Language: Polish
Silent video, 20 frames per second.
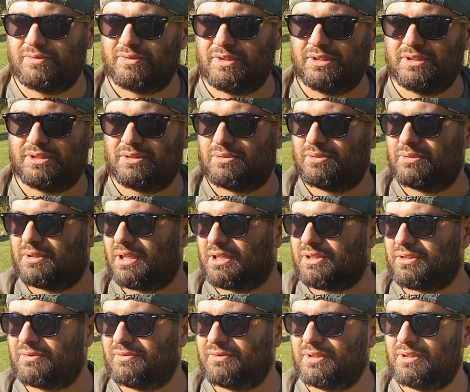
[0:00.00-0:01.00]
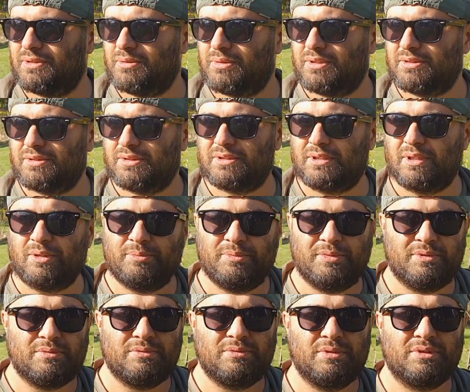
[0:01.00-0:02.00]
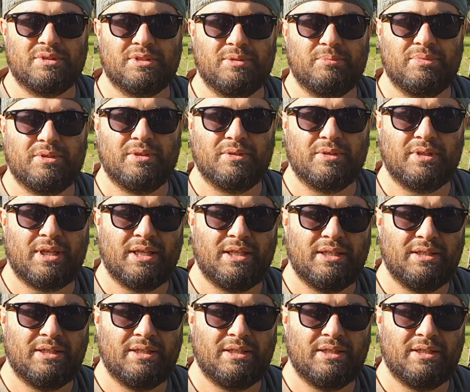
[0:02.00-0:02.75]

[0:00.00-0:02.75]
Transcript: instruktażowych, które zostały mi udostępnione.